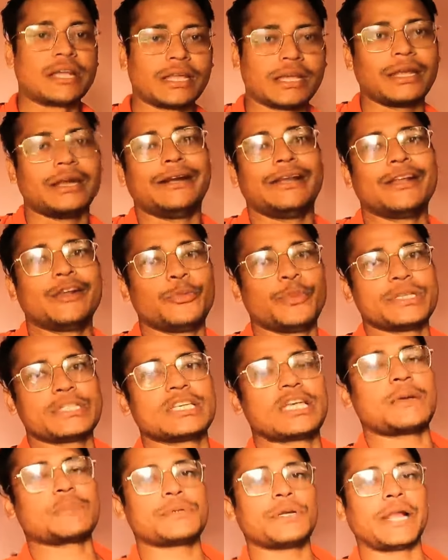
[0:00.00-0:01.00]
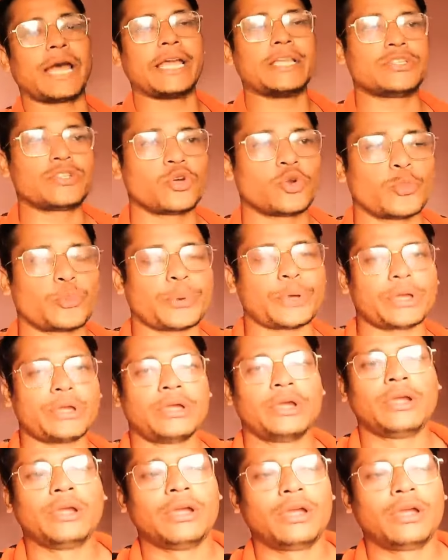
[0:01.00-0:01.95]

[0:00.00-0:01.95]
यानी कि इंडियन रुपीस के साथ तो ढाई सौ रुपये